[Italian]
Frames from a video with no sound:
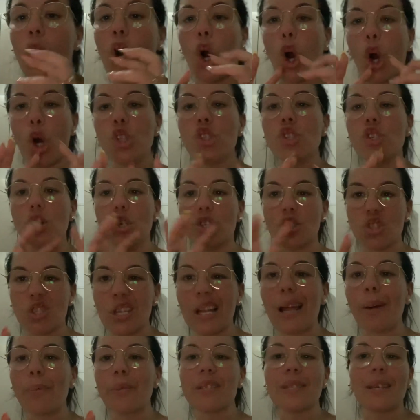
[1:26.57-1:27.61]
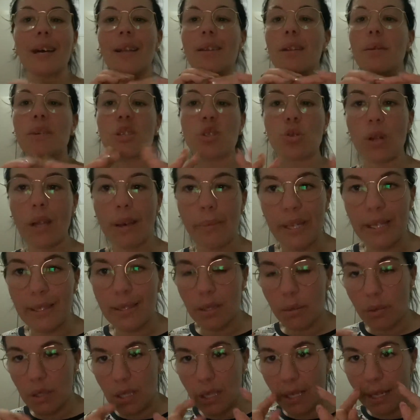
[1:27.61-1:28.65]
oggi non c'è la pesata, ma solamente
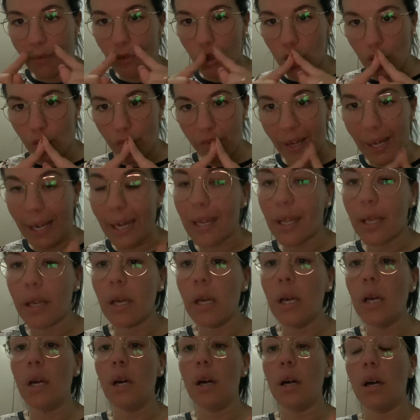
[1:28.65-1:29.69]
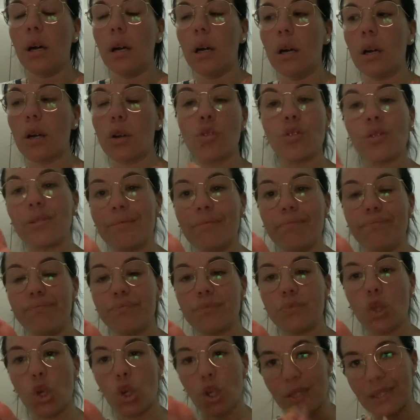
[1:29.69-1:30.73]
perché la voglio fare eh,
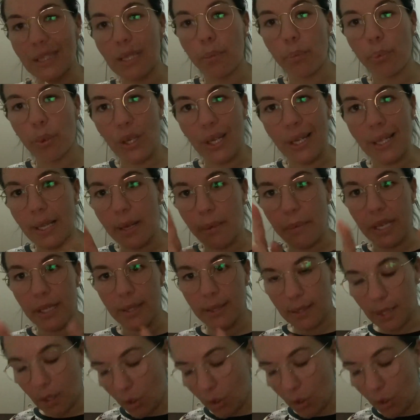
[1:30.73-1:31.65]
mm, contemporaneamente